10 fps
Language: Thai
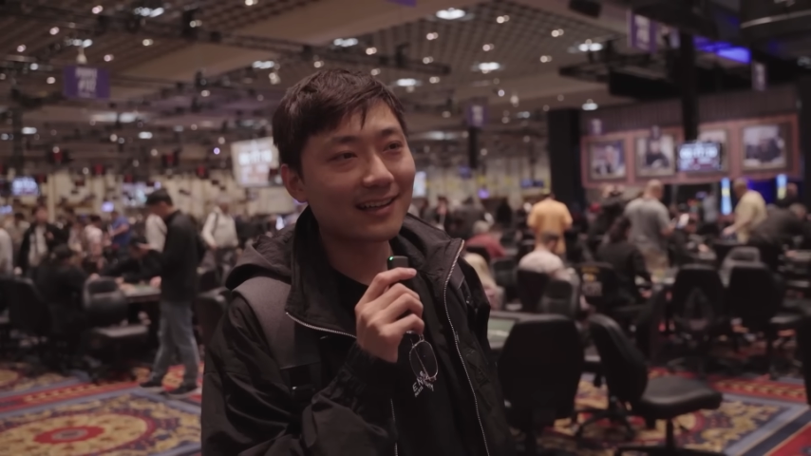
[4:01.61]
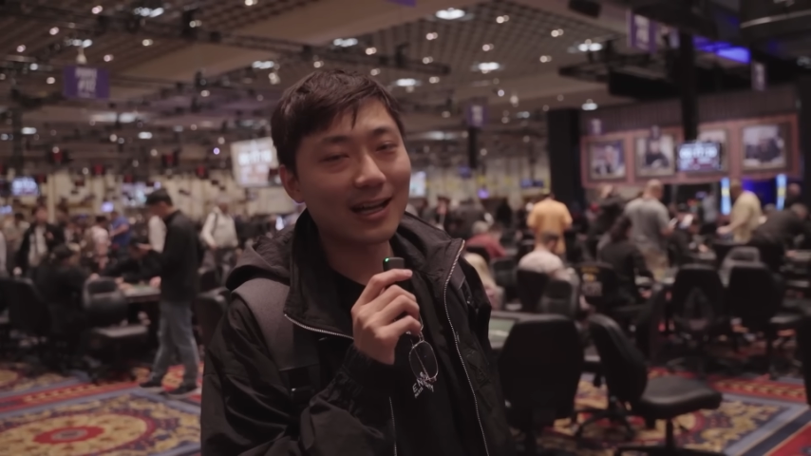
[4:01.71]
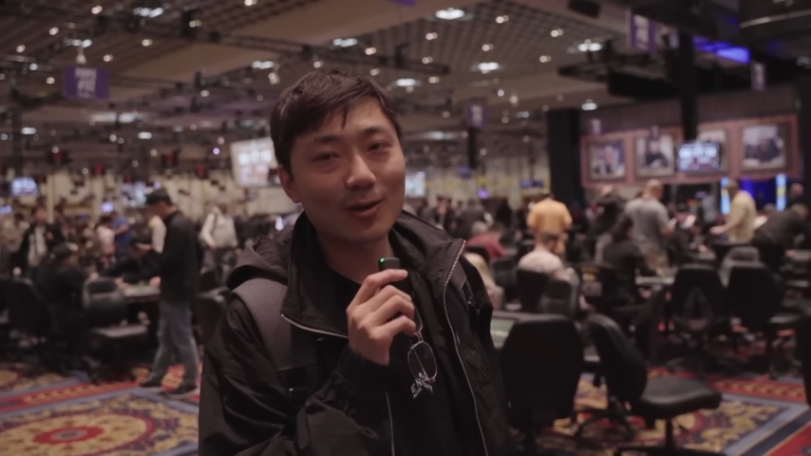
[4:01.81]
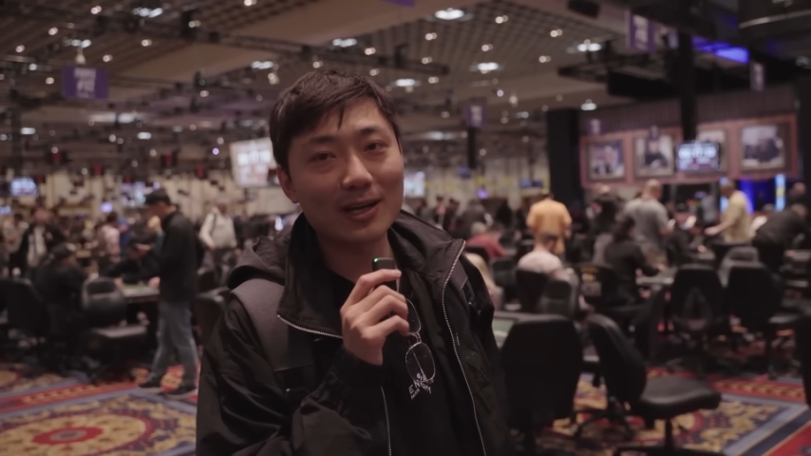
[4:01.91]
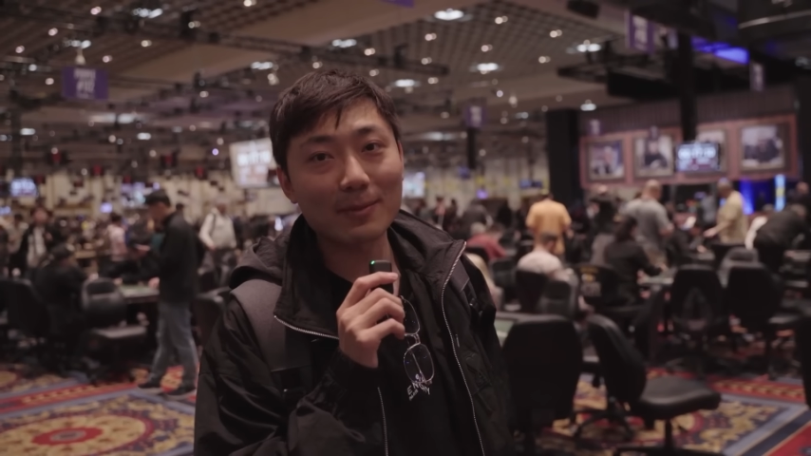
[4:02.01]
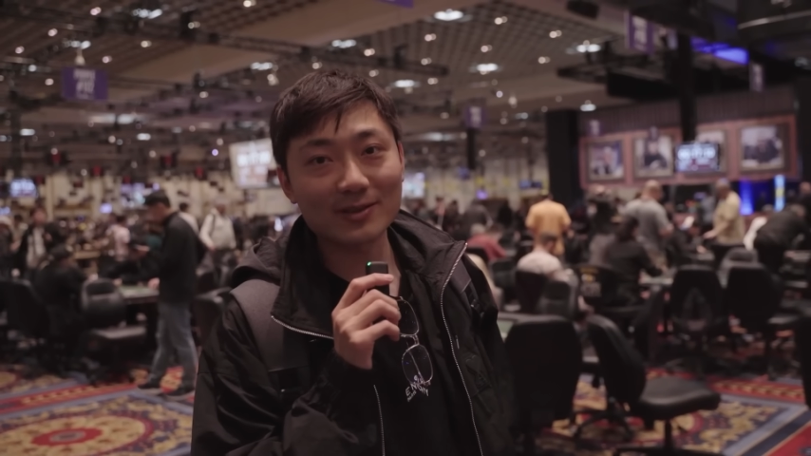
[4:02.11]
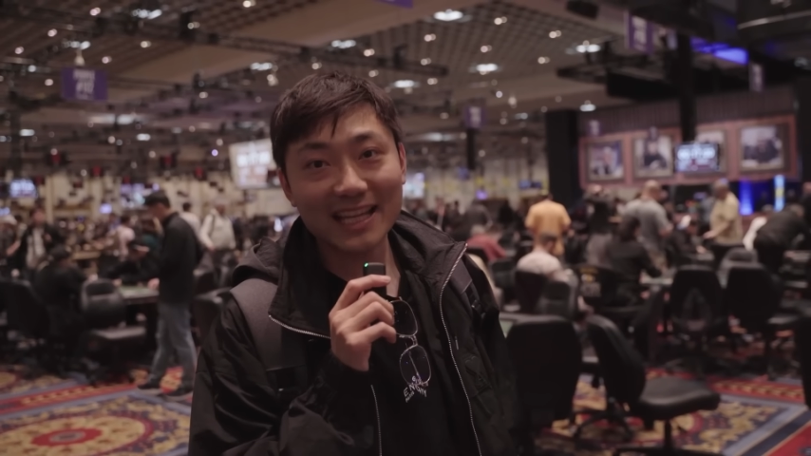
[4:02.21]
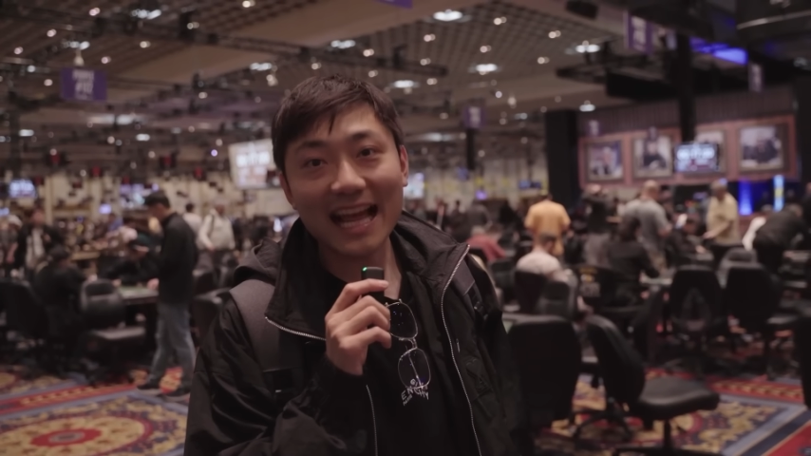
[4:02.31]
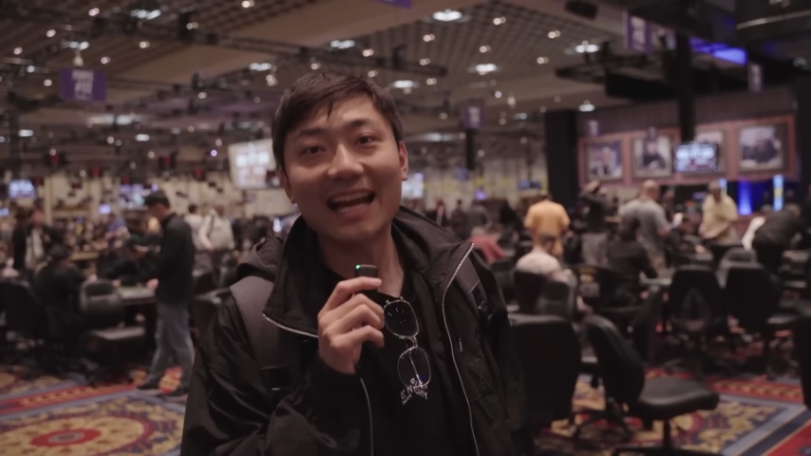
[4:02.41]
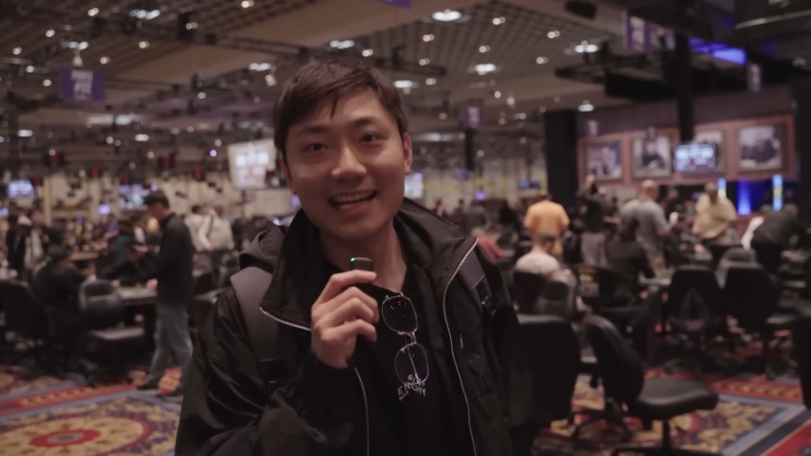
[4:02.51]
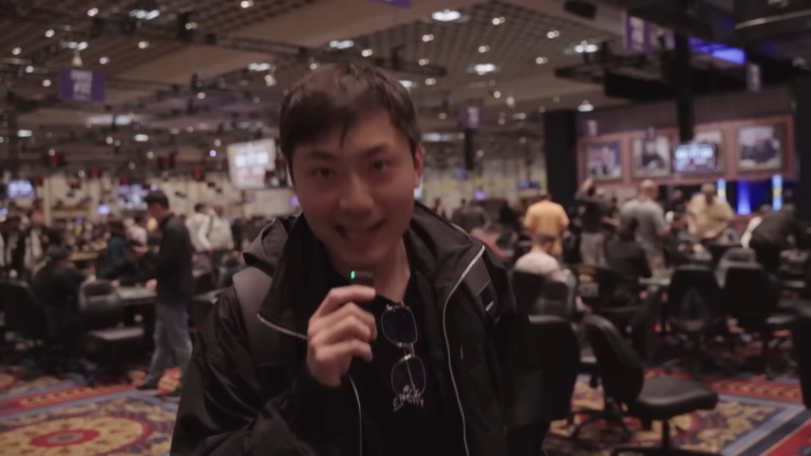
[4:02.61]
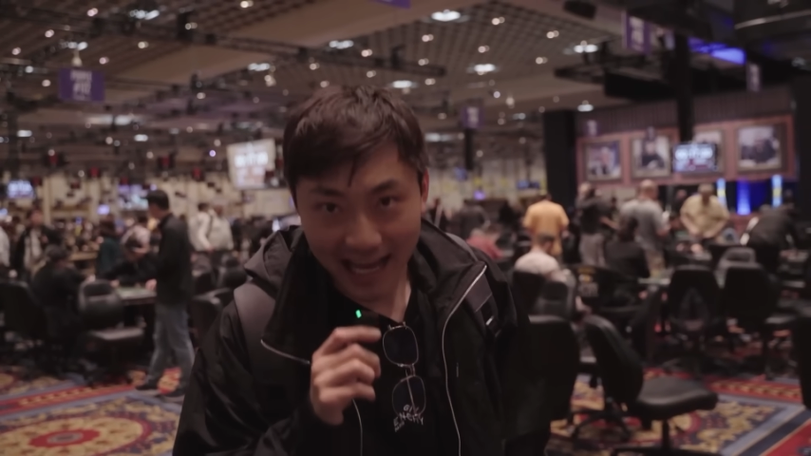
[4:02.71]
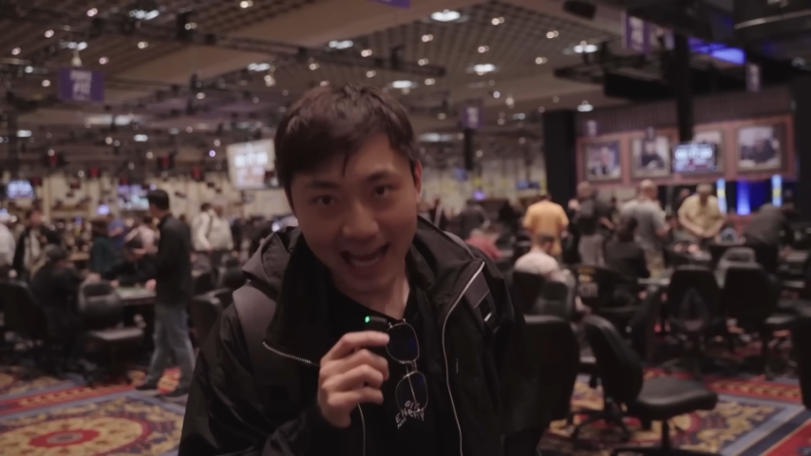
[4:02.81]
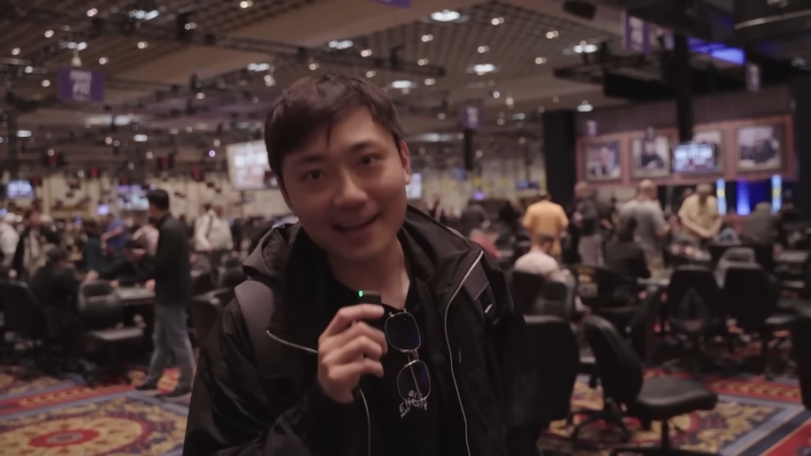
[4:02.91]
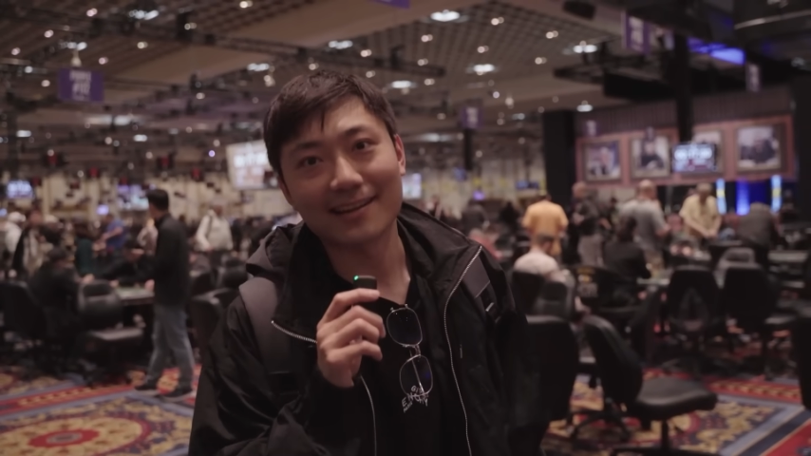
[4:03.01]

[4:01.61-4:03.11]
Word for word: เราได้เปาตี้ละหนึ่งอัน